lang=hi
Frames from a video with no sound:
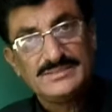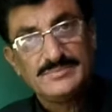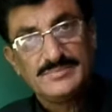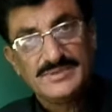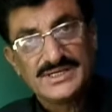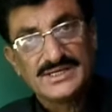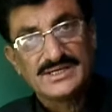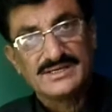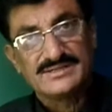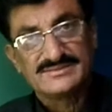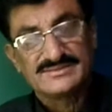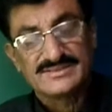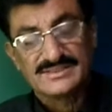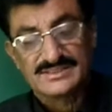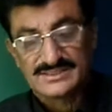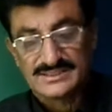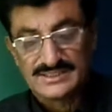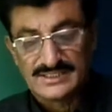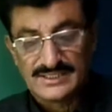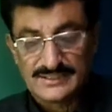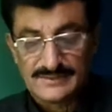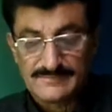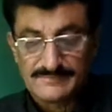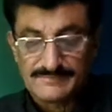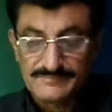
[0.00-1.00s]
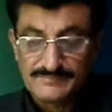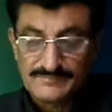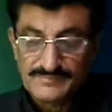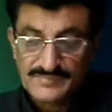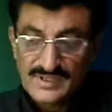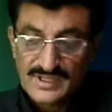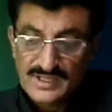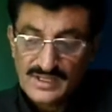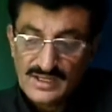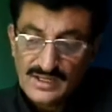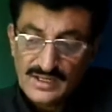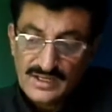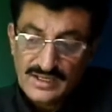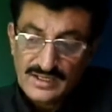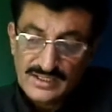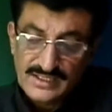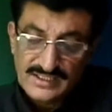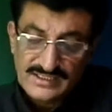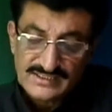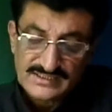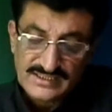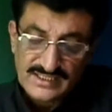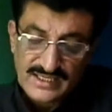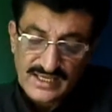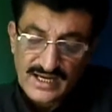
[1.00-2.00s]
भी कर सकते हैं
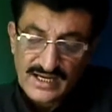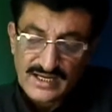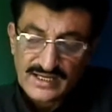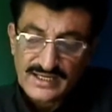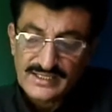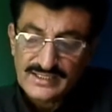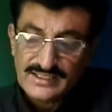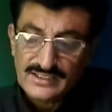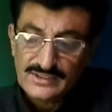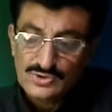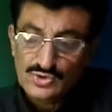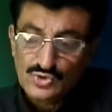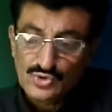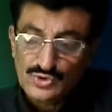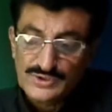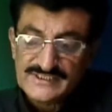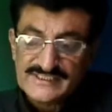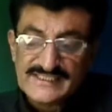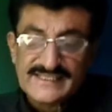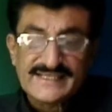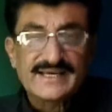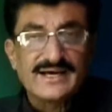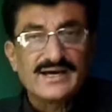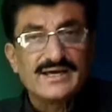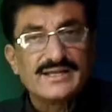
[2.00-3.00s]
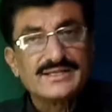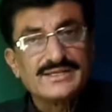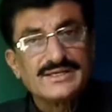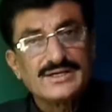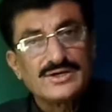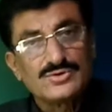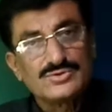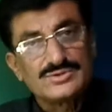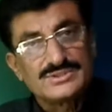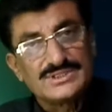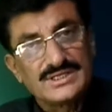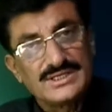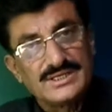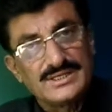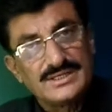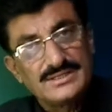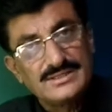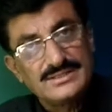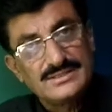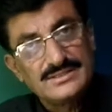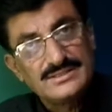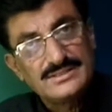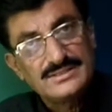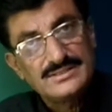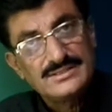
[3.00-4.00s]
इसके आगे ये दो चेकारियाँ होती हैं
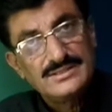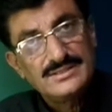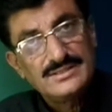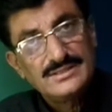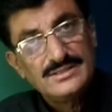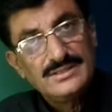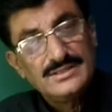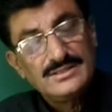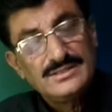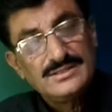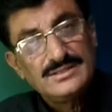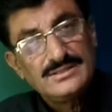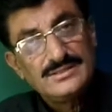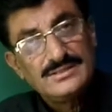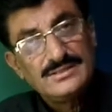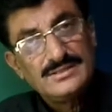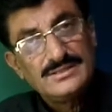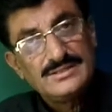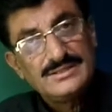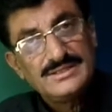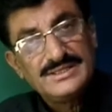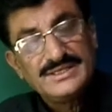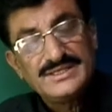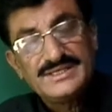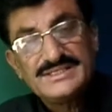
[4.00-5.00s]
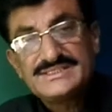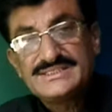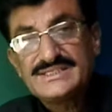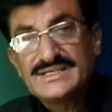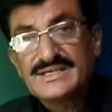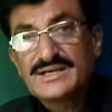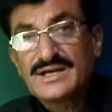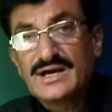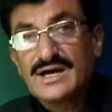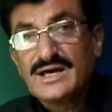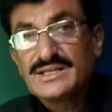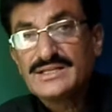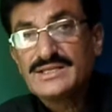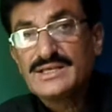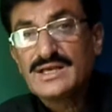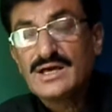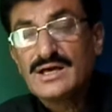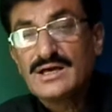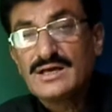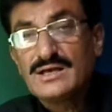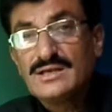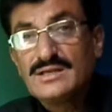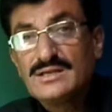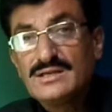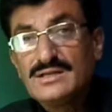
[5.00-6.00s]
ये चेकारियाँ
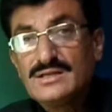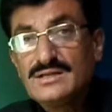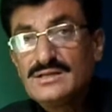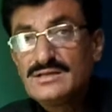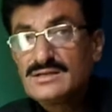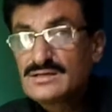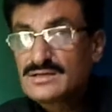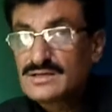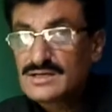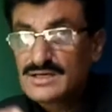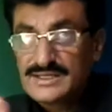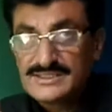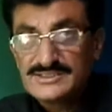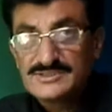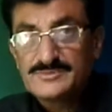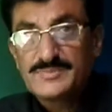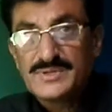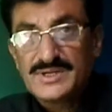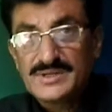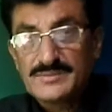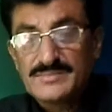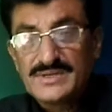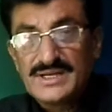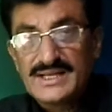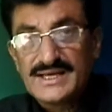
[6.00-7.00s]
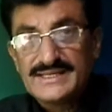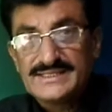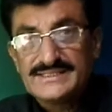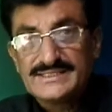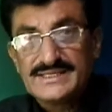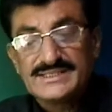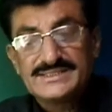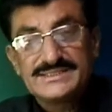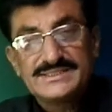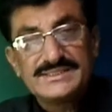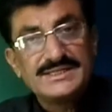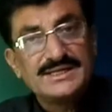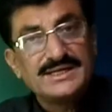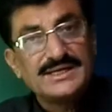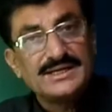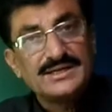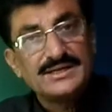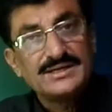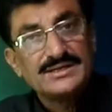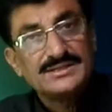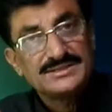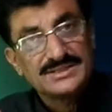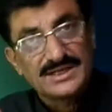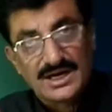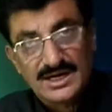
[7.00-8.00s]
खर्च पर मिलाई जाती हैं
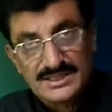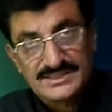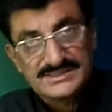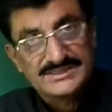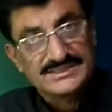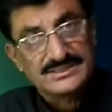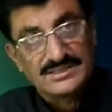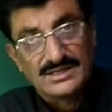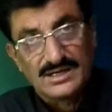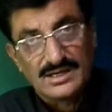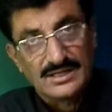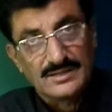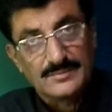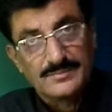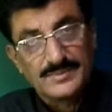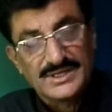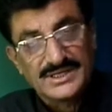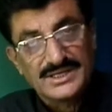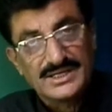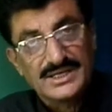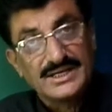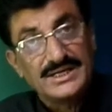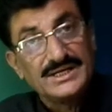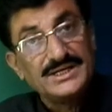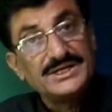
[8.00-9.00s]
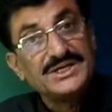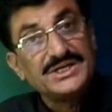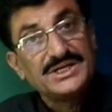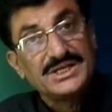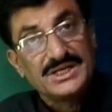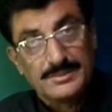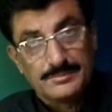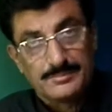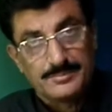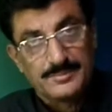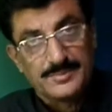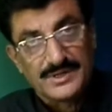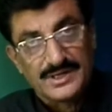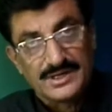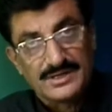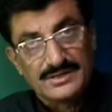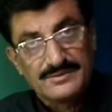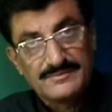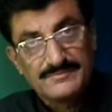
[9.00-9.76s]
तार स्थान पे यानी टीप पर